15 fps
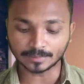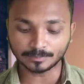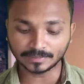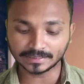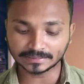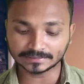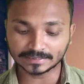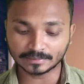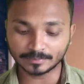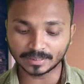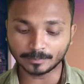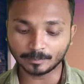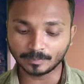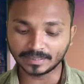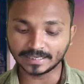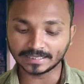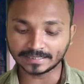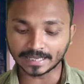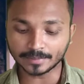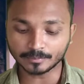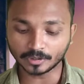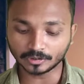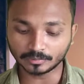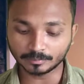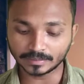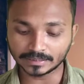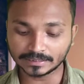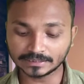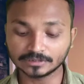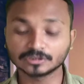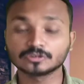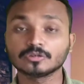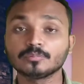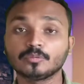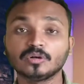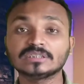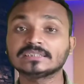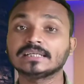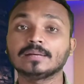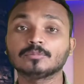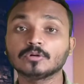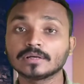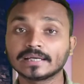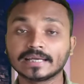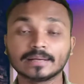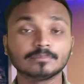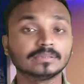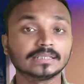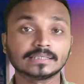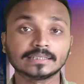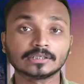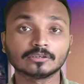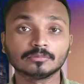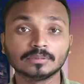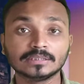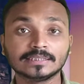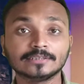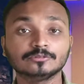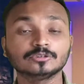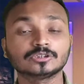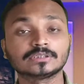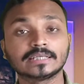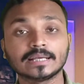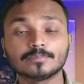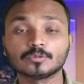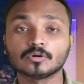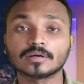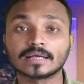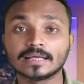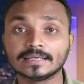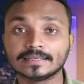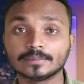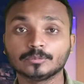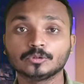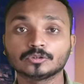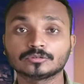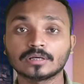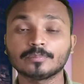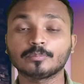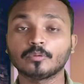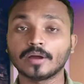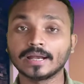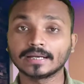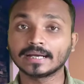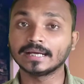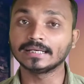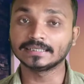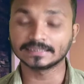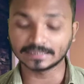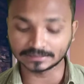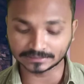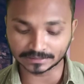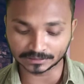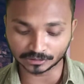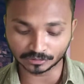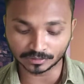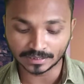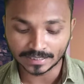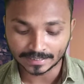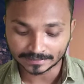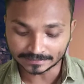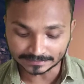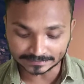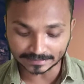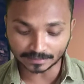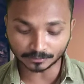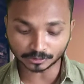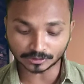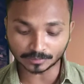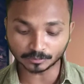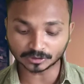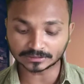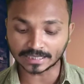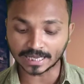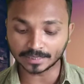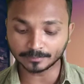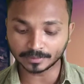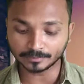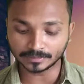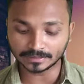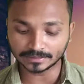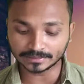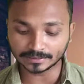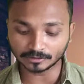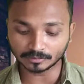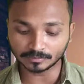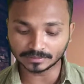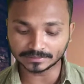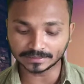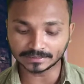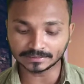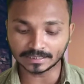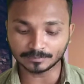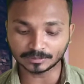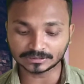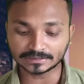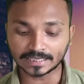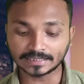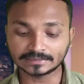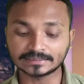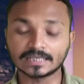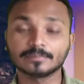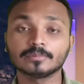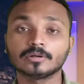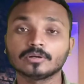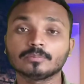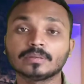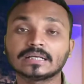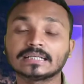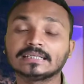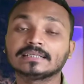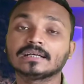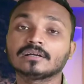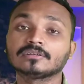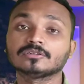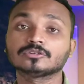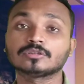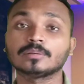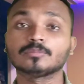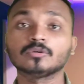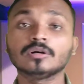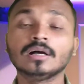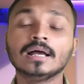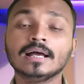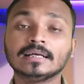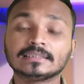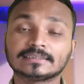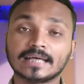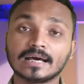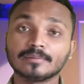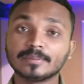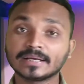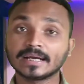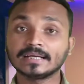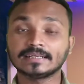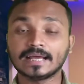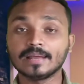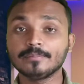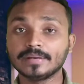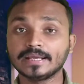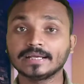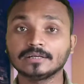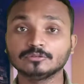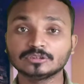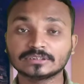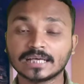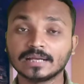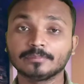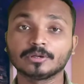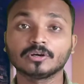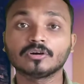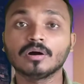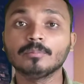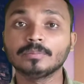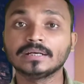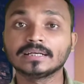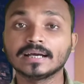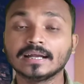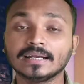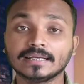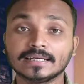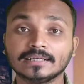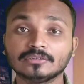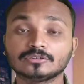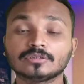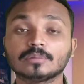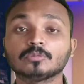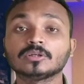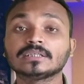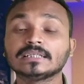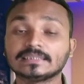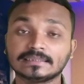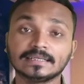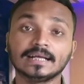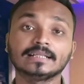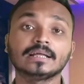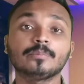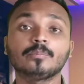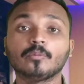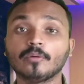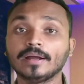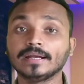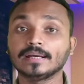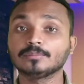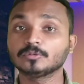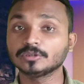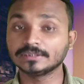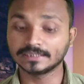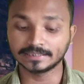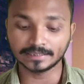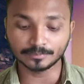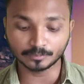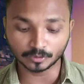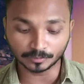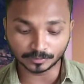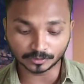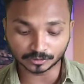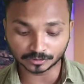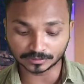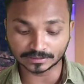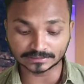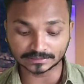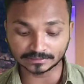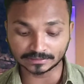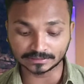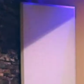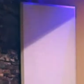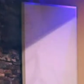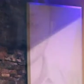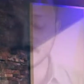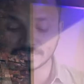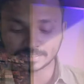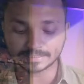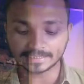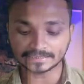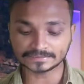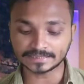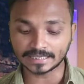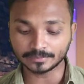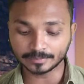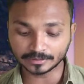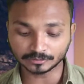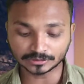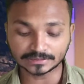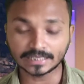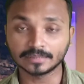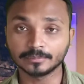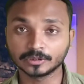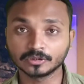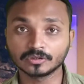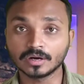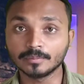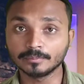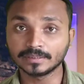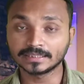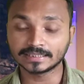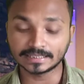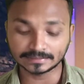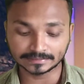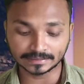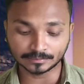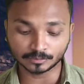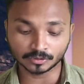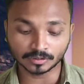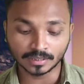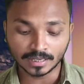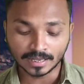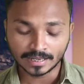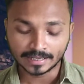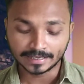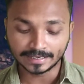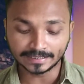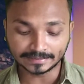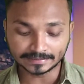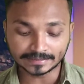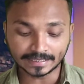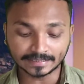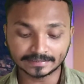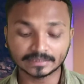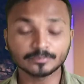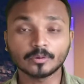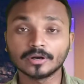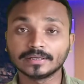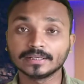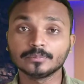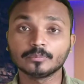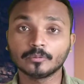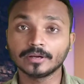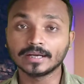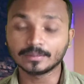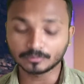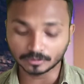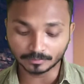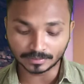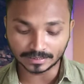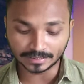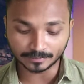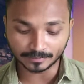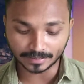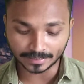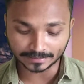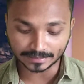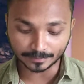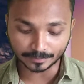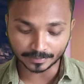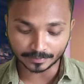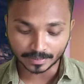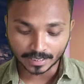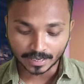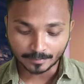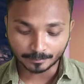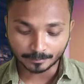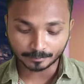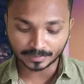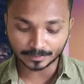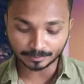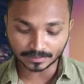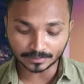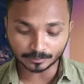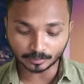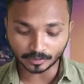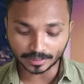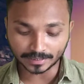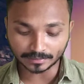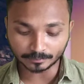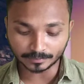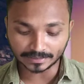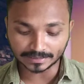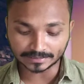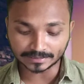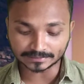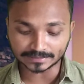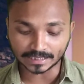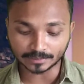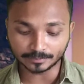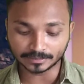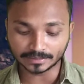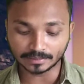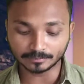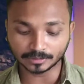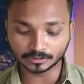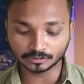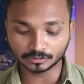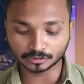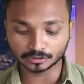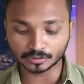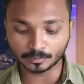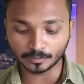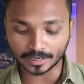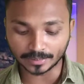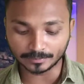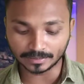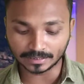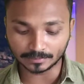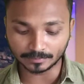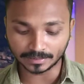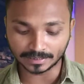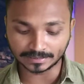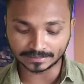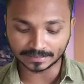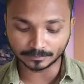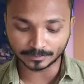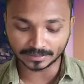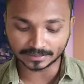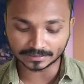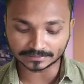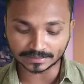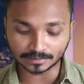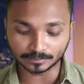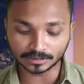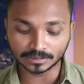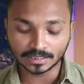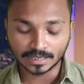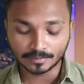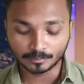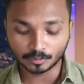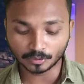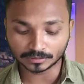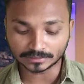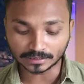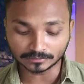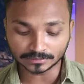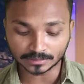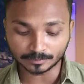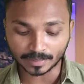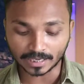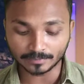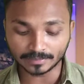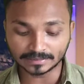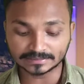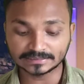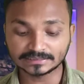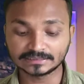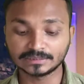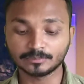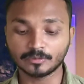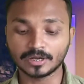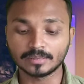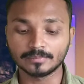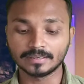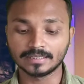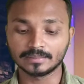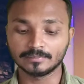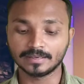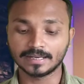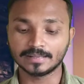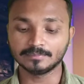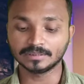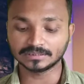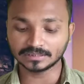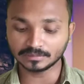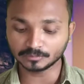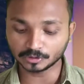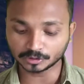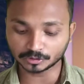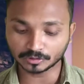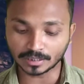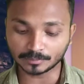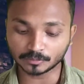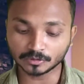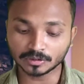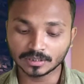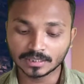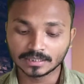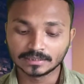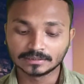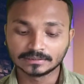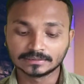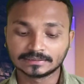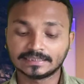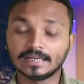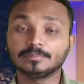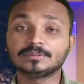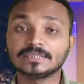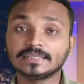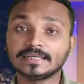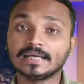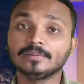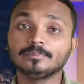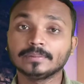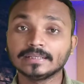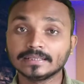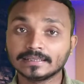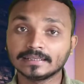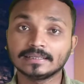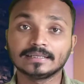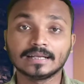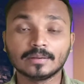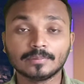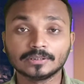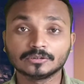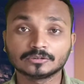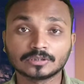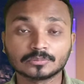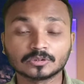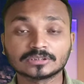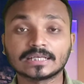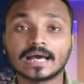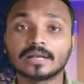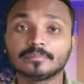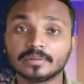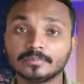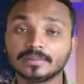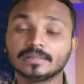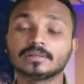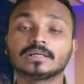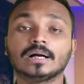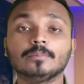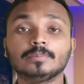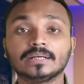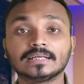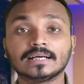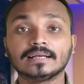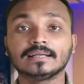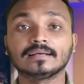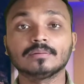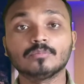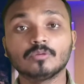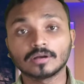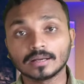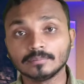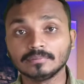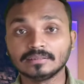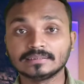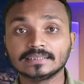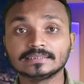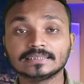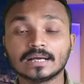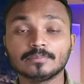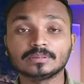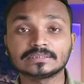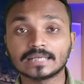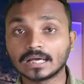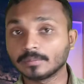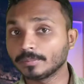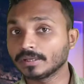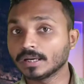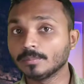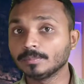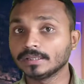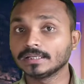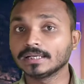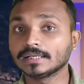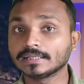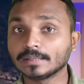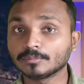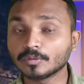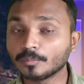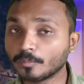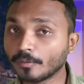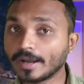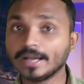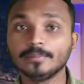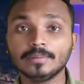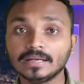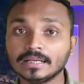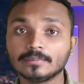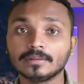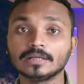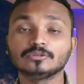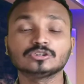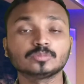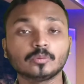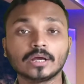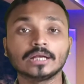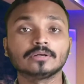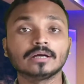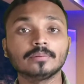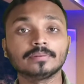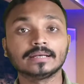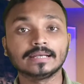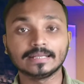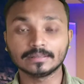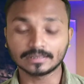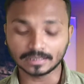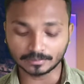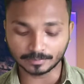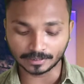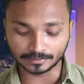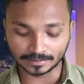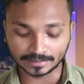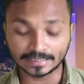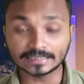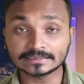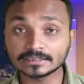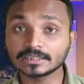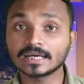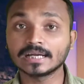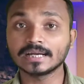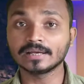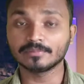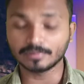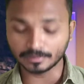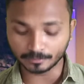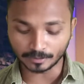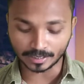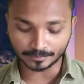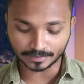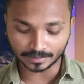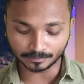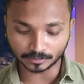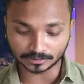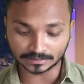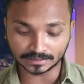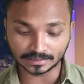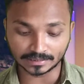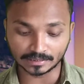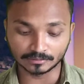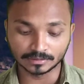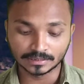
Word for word: इस एप्लीकेशन में प्ले टाइम बॉटम पे क्लिक दोस्तों दोस्तों बहुत सारे आपको गेम दिखने को मिलते हैं उस गेम को खेल के भी दोस्तों आप पॉइंट कलेक्ट कर सकते हो इससे अलावा दोस्तों आपको सर्वे भी दिखने को मिलता है यहाँ पे स्टार्ट सर्वे बटन पे क्लिक करोगे दोस्तों आपको सर्वे का टाइम रहेगा उस सर्वे को कंप्लीट करने के लिए दोस्तों आपको कितना ज़्यादा पॉइंट आपको दिएगा वो भी दोस्तों देख सकते हैं टेन मिनट का एक सर्वे उस सर्वे को कंप्लीट करते आपको एटीन पॉइंट आपको मिलने वाला यहाँ पे फिफ्टीन पॉइंट मिनट का सर्वे यहाँ पे 200 पॉइंट मिलने वाला है टेन मिनट का सर्वे 4560 पॉइंट मिलने वाला है मतलब दोस्तों आपको कैप्चर टाइपिंग के अलावा दोस्तों आपको सर्वे भी कंप्लीट करने मौका मिलता है जहाँ पे सर्वे कंप्लीट करके आपको पॉइंट मिलने वाला है उस पॉइंट को आप रीडिंग कर पाओगे कैसे करना है वो अभी आपको दिखा रहा